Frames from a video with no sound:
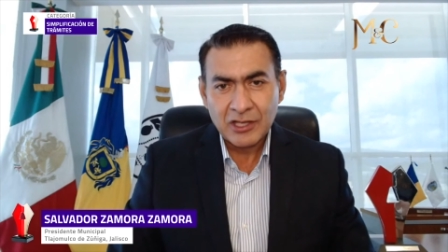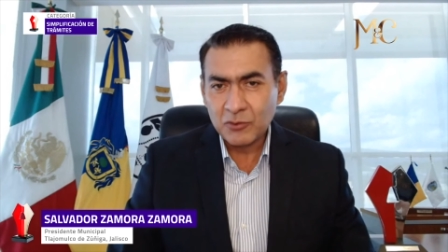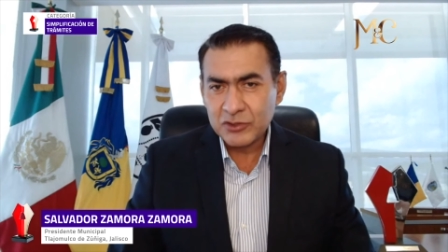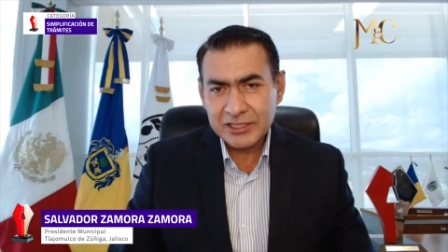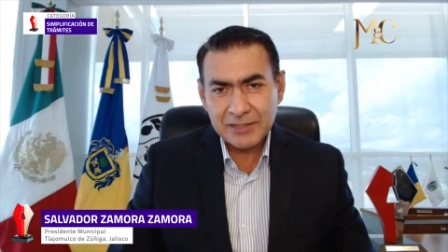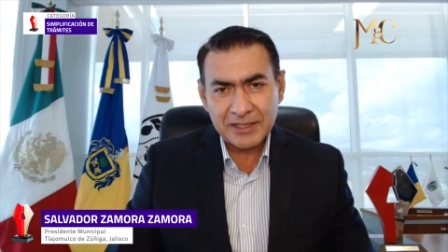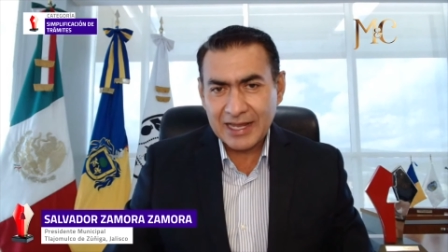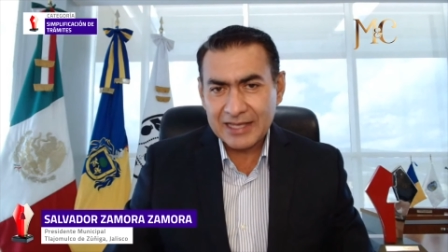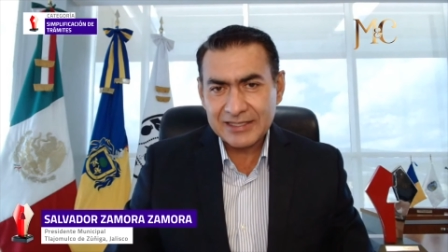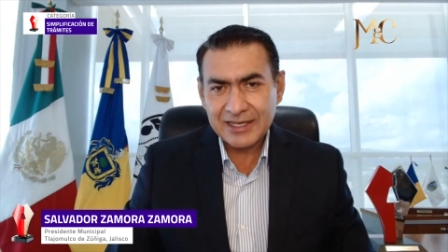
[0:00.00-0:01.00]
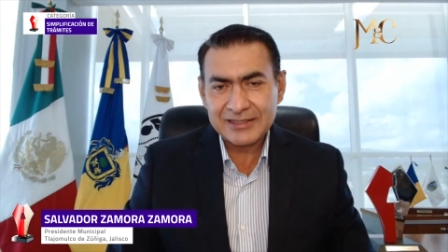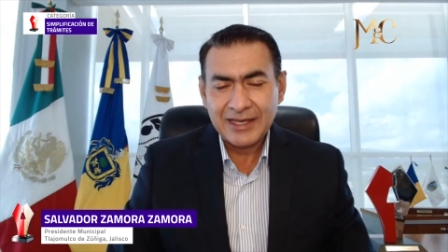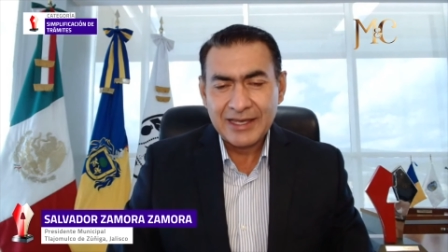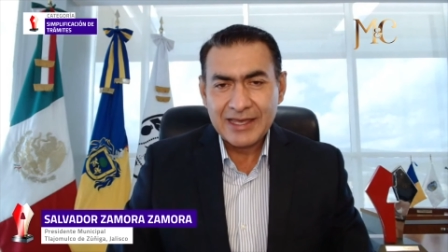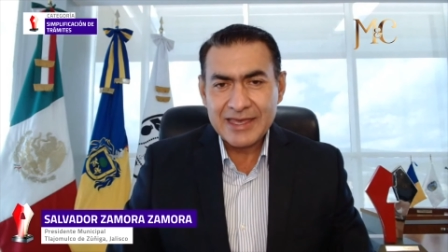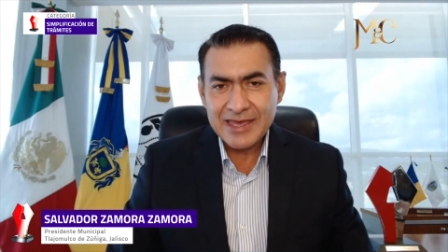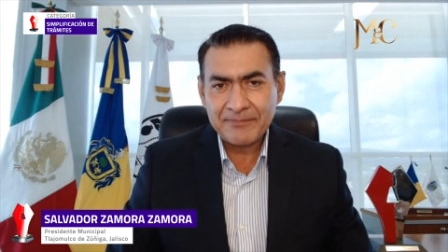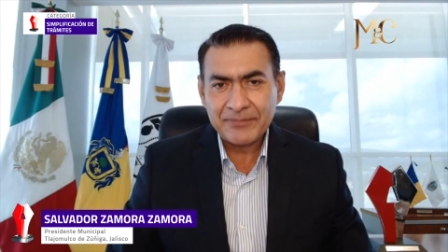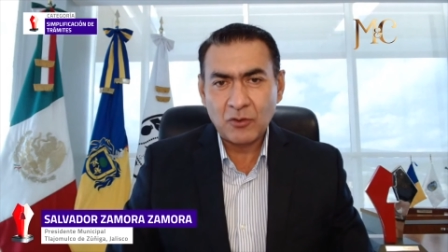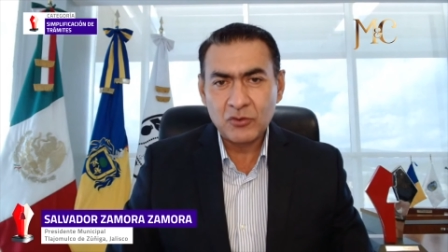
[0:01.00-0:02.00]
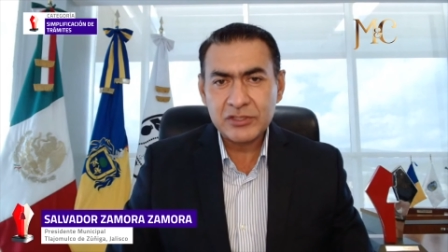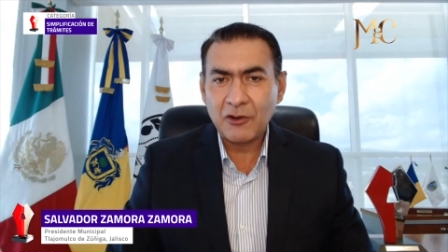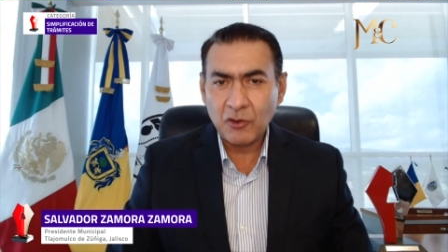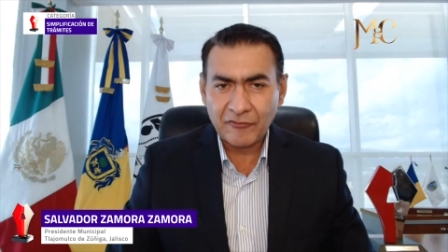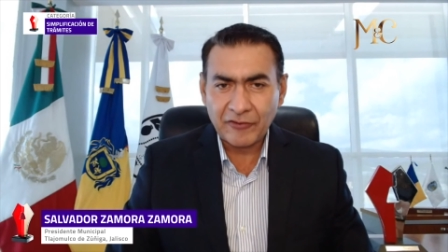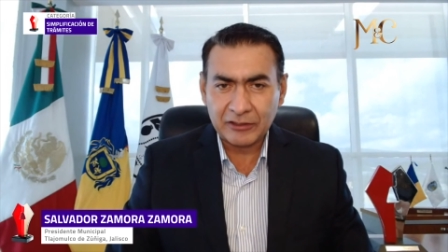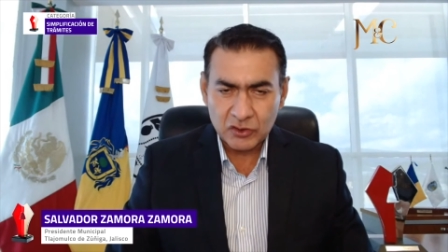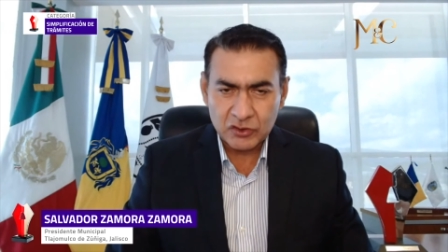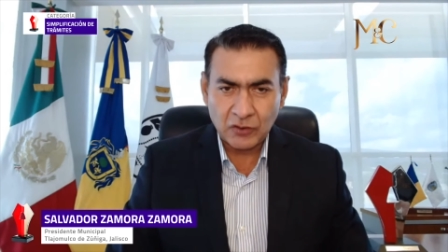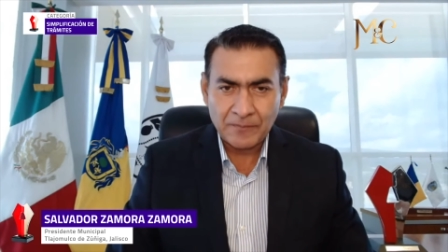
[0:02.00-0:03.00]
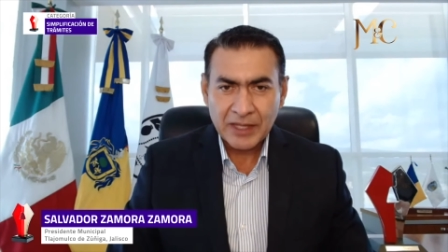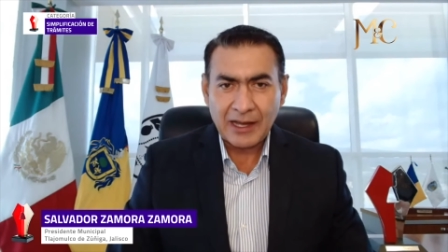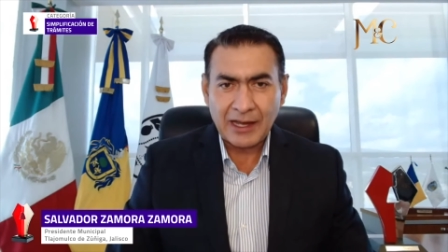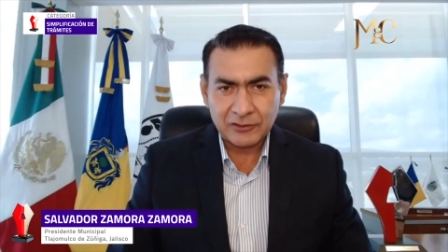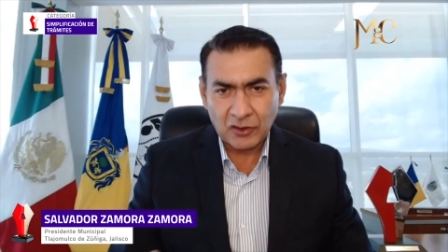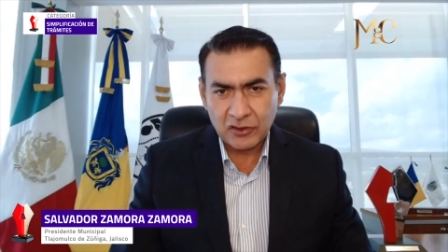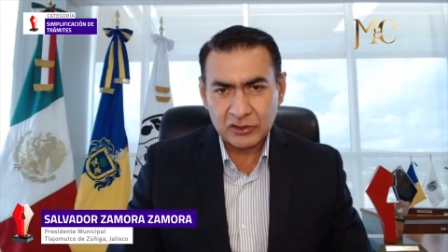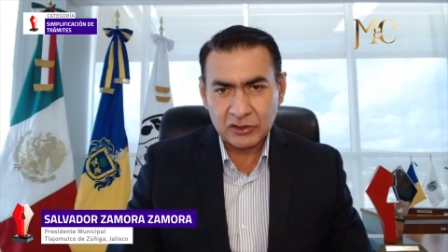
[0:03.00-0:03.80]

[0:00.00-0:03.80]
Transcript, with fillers: Muchísimas gracias y un saludo afectuoso a todos